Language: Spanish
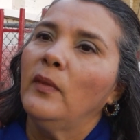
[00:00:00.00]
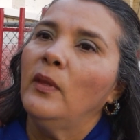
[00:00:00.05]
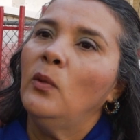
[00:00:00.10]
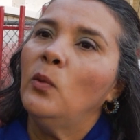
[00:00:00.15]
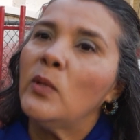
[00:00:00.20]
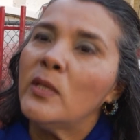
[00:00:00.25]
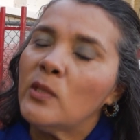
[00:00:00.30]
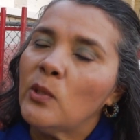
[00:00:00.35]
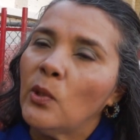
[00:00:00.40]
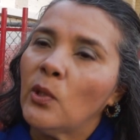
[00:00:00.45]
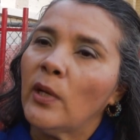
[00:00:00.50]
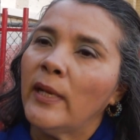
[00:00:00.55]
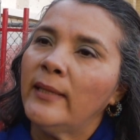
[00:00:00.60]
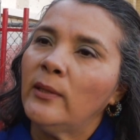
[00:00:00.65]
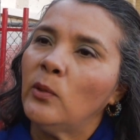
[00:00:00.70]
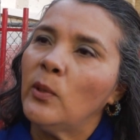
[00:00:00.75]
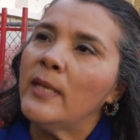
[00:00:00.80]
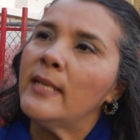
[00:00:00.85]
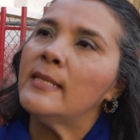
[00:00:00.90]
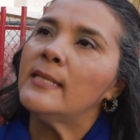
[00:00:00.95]
Nuestro
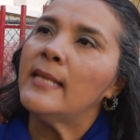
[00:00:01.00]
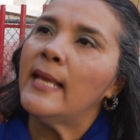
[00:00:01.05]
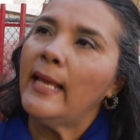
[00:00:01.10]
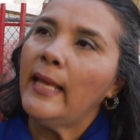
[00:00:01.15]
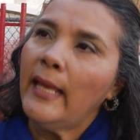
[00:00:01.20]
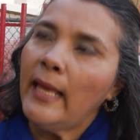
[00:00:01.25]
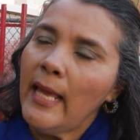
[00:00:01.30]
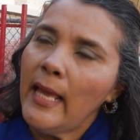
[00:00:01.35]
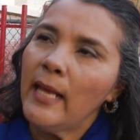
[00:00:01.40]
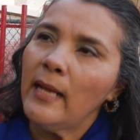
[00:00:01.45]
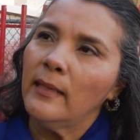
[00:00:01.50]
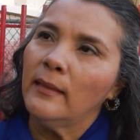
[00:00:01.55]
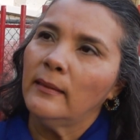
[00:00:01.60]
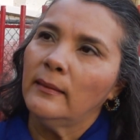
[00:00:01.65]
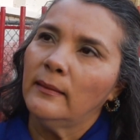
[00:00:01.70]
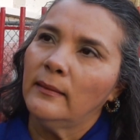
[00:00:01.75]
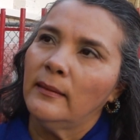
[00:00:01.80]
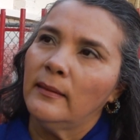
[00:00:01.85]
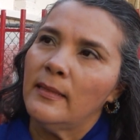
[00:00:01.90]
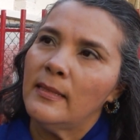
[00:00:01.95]
reto es seguir,
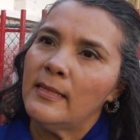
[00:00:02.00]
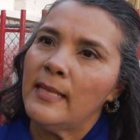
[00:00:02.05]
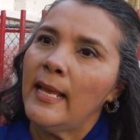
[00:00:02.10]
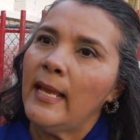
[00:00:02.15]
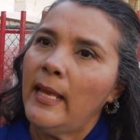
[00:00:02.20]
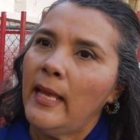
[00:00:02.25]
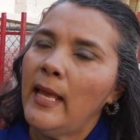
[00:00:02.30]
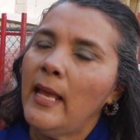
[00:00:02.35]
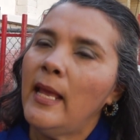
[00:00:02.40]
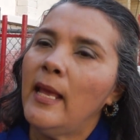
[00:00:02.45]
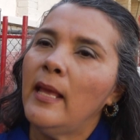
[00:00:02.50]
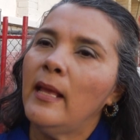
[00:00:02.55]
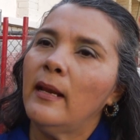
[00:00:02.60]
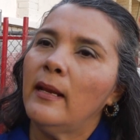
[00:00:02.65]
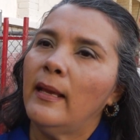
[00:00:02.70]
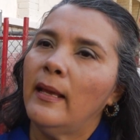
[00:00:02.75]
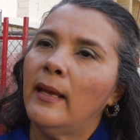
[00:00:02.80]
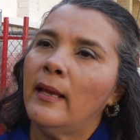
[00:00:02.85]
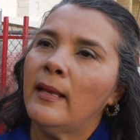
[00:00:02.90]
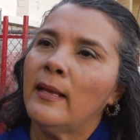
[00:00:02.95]

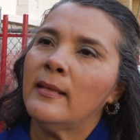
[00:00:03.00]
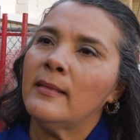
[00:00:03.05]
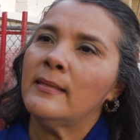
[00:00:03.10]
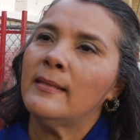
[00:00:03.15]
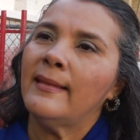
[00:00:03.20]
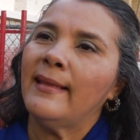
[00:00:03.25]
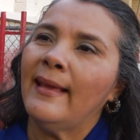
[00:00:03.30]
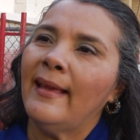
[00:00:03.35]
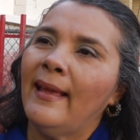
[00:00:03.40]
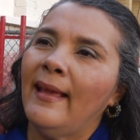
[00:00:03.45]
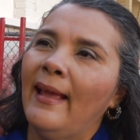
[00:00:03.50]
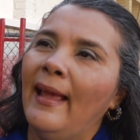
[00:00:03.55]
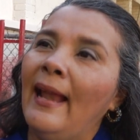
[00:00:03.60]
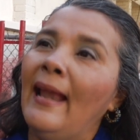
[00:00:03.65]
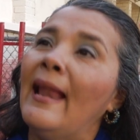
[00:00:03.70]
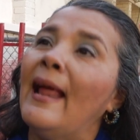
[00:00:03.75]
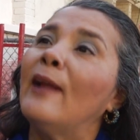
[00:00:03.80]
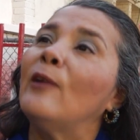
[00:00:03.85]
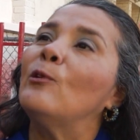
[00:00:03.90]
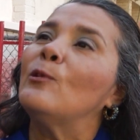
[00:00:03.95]
seguir este,
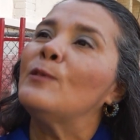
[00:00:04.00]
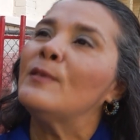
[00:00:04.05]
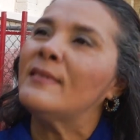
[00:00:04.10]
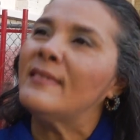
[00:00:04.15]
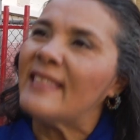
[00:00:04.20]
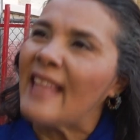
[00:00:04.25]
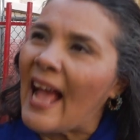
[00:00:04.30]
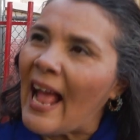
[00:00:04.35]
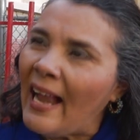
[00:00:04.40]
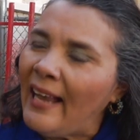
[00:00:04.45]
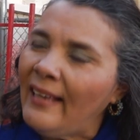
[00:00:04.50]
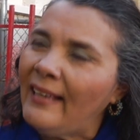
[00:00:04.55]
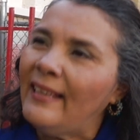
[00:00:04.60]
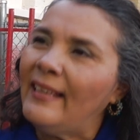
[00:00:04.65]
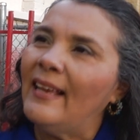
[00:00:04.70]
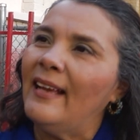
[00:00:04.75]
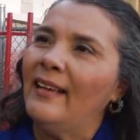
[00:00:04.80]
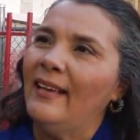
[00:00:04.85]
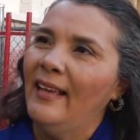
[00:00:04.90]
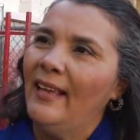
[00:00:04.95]
en la
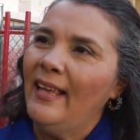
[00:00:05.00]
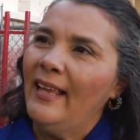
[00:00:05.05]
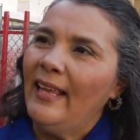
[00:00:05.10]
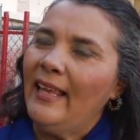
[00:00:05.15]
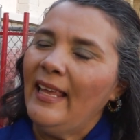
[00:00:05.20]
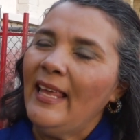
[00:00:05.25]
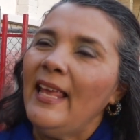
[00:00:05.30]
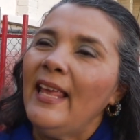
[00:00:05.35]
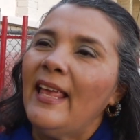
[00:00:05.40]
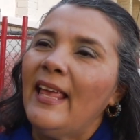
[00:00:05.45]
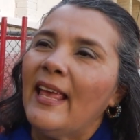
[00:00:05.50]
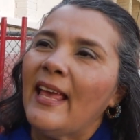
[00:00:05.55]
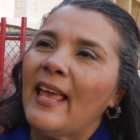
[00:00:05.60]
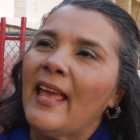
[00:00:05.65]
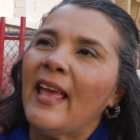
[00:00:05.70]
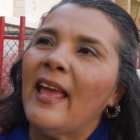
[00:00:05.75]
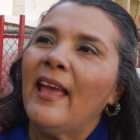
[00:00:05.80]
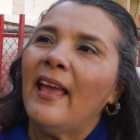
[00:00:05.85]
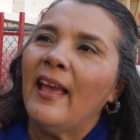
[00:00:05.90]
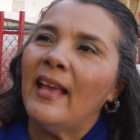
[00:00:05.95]
nostalgia y
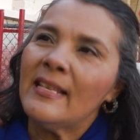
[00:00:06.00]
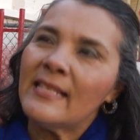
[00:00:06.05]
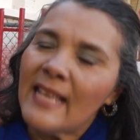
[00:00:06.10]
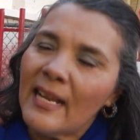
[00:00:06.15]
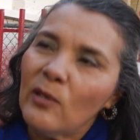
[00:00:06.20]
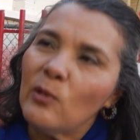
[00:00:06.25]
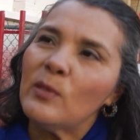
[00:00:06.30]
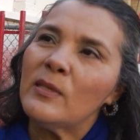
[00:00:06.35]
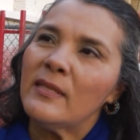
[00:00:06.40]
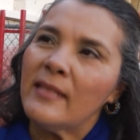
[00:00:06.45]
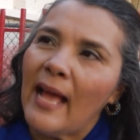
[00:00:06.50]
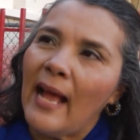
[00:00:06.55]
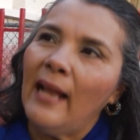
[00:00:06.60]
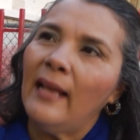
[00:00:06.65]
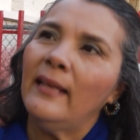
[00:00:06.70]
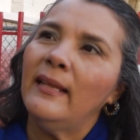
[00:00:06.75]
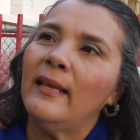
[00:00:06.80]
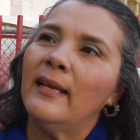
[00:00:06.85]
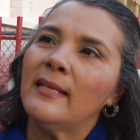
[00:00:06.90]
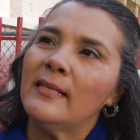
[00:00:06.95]
que esa
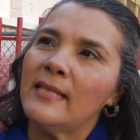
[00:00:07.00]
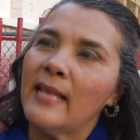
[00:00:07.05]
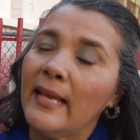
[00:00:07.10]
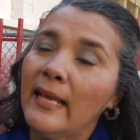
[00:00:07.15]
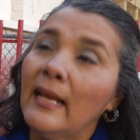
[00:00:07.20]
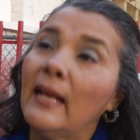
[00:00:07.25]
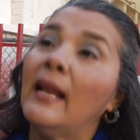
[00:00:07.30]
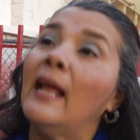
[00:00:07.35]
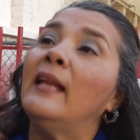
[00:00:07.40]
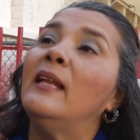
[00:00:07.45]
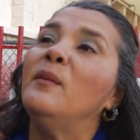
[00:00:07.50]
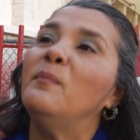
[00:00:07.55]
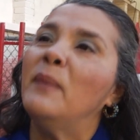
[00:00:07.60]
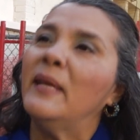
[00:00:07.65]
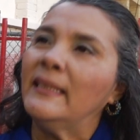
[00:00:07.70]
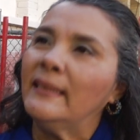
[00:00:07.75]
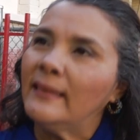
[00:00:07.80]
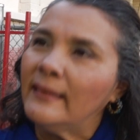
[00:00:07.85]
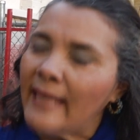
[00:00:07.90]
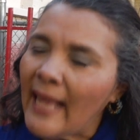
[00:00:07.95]
nostalgia seguirla
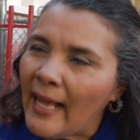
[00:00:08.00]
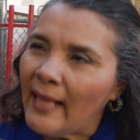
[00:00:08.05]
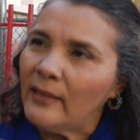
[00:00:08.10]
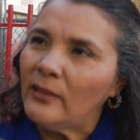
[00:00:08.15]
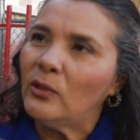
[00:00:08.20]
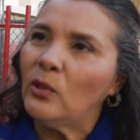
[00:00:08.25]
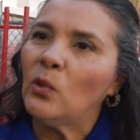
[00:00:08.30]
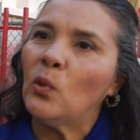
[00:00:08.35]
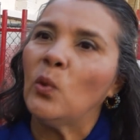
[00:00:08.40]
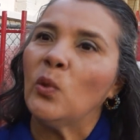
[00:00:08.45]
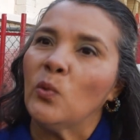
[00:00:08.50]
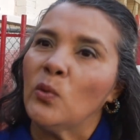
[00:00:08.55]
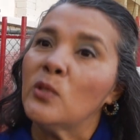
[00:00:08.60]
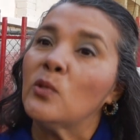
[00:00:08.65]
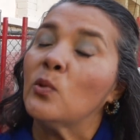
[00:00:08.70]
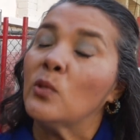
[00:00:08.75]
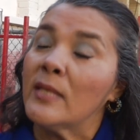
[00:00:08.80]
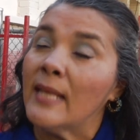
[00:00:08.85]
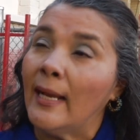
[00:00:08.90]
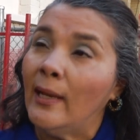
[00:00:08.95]
alimentando con
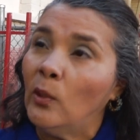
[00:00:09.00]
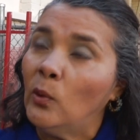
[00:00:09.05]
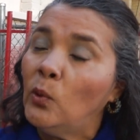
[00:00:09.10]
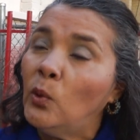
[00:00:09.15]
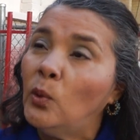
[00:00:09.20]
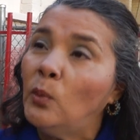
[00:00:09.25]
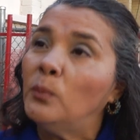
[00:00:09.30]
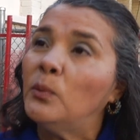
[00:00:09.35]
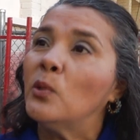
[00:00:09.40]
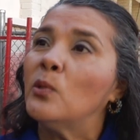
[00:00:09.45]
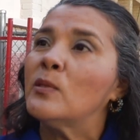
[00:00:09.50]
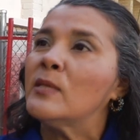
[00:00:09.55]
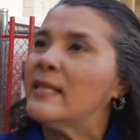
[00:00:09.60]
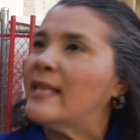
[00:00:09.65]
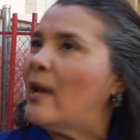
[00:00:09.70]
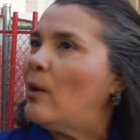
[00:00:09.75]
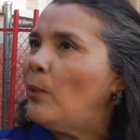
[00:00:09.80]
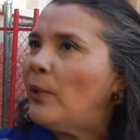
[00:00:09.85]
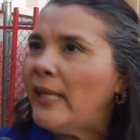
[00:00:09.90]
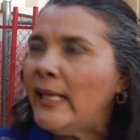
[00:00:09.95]
nuestros alumnos,
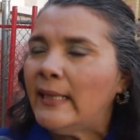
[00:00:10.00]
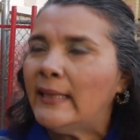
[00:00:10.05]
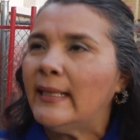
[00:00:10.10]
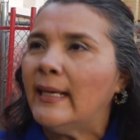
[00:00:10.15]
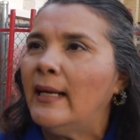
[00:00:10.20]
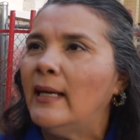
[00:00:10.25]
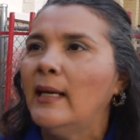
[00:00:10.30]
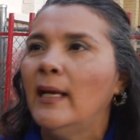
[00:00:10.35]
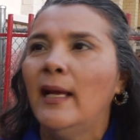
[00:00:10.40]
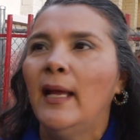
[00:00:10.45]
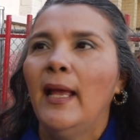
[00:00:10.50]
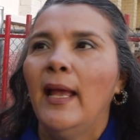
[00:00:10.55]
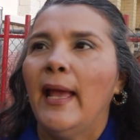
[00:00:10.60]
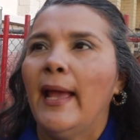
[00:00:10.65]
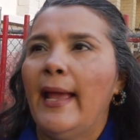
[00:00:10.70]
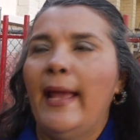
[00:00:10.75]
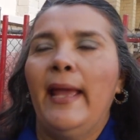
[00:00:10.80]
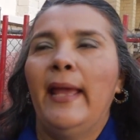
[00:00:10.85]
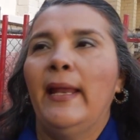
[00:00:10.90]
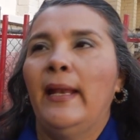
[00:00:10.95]
que ahorita
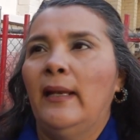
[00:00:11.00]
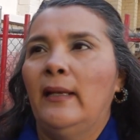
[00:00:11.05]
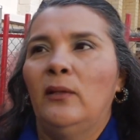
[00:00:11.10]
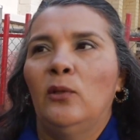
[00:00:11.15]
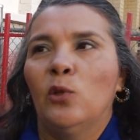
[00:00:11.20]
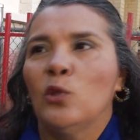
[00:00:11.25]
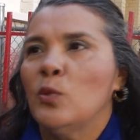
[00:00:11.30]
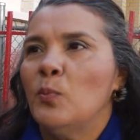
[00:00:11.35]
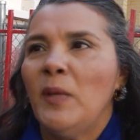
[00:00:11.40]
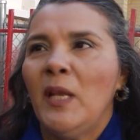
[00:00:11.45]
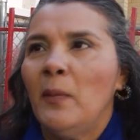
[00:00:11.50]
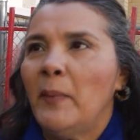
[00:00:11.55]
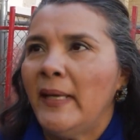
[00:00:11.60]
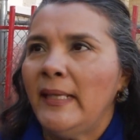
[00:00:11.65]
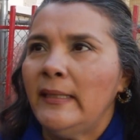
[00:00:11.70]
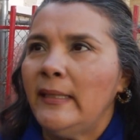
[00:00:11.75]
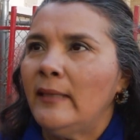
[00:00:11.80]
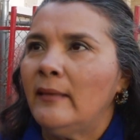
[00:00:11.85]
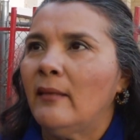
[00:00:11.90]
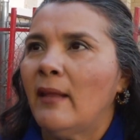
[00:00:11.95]
en
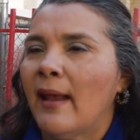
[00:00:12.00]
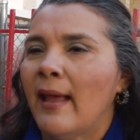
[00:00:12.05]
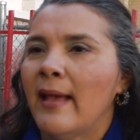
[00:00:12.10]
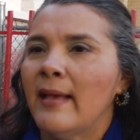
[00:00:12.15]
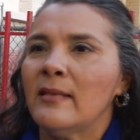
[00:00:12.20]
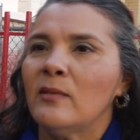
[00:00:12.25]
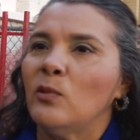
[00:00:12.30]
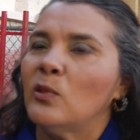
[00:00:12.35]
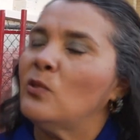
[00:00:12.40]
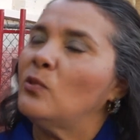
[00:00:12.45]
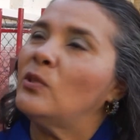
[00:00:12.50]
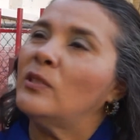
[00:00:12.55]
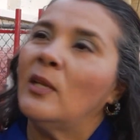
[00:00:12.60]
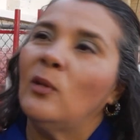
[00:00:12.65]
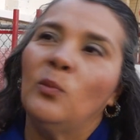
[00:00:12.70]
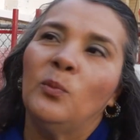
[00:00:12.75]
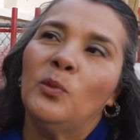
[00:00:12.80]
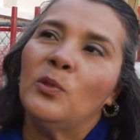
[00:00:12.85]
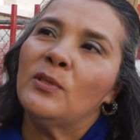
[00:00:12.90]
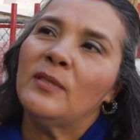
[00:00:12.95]
2023 nuestros
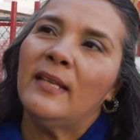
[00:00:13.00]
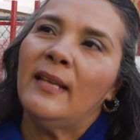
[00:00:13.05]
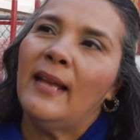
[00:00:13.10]
alumnos